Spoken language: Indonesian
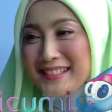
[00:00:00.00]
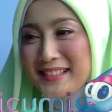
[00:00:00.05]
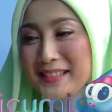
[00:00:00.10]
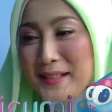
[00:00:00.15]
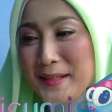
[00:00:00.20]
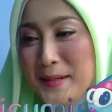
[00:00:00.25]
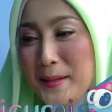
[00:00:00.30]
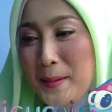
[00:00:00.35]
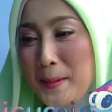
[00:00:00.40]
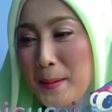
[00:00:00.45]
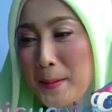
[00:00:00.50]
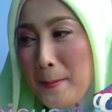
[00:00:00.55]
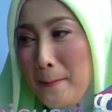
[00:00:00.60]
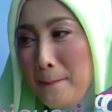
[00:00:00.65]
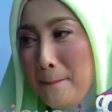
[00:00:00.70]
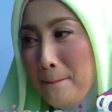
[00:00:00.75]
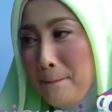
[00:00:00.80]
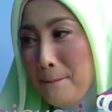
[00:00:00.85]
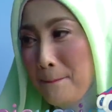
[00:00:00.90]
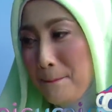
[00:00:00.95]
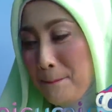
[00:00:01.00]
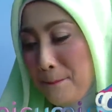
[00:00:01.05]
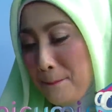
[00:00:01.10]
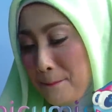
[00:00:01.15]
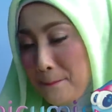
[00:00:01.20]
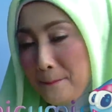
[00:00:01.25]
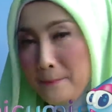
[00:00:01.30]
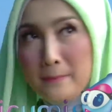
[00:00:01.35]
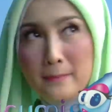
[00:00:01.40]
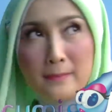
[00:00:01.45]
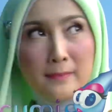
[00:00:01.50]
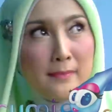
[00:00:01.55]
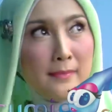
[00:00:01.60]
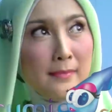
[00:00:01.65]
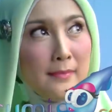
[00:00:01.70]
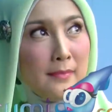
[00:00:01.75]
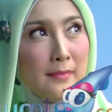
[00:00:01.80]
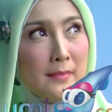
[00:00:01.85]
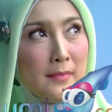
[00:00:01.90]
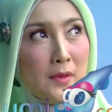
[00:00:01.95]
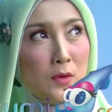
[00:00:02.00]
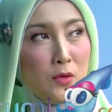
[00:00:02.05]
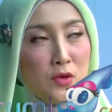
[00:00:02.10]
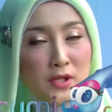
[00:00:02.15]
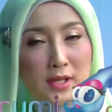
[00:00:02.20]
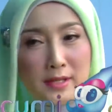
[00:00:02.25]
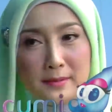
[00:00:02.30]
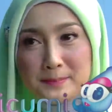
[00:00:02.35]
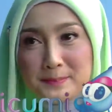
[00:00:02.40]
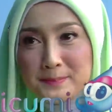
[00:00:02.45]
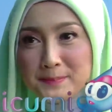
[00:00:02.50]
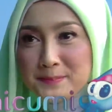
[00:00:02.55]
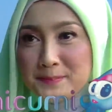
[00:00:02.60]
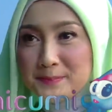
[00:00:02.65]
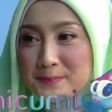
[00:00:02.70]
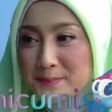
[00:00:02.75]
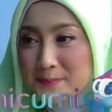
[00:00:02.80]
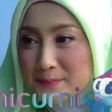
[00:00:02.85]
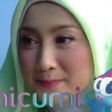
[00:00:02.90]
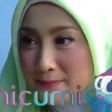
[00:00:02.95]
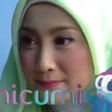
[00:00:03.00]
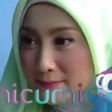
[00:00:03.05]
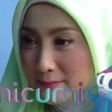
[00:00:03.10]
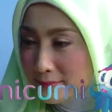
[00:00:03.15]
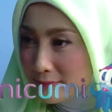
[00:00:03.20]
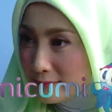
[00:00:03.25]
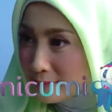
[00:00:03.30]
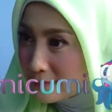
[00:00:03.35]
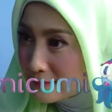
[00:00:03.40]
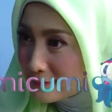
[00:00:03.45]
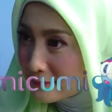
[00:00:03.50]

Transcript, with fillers: sudah biasa. Dengan gayanya pun enak untuk